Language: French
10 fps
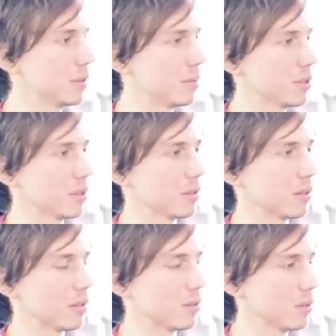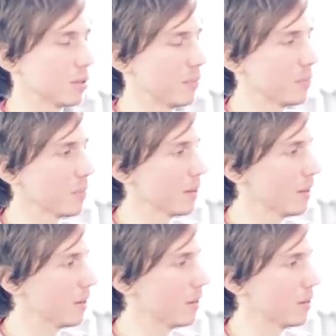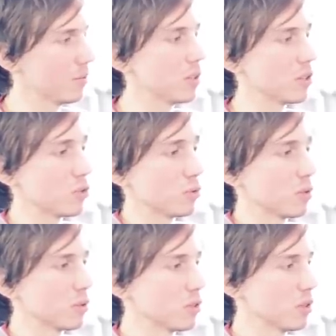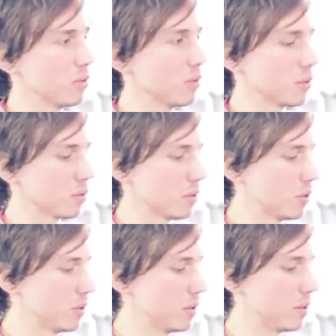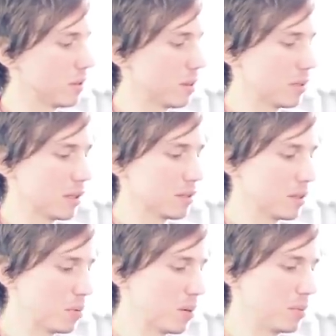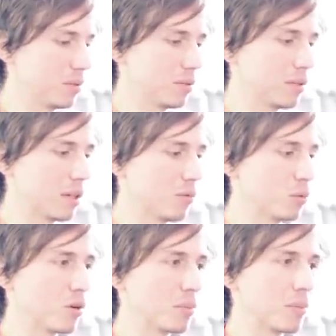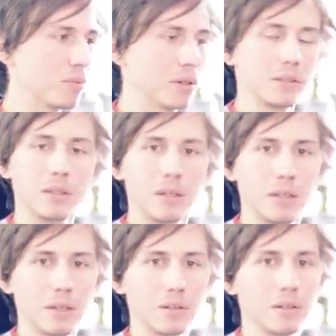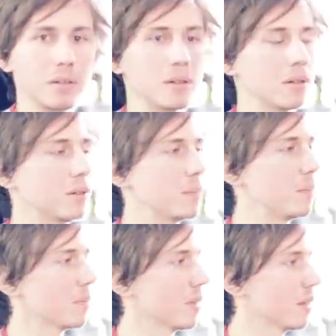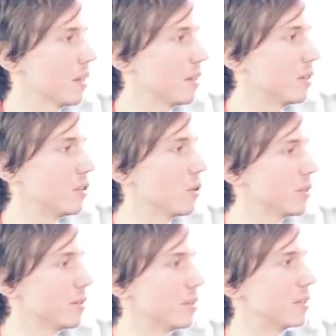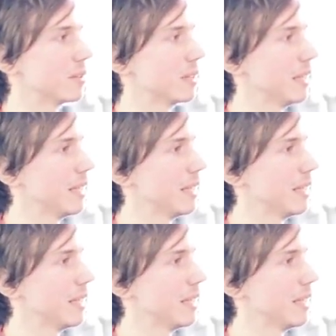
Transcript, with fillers: que ça marche avec un Macintosh. et voilà, j'ai juste changé une 970 GTI, ce qui, ce qui me permet d'arriver au premier point qui est Yosemite.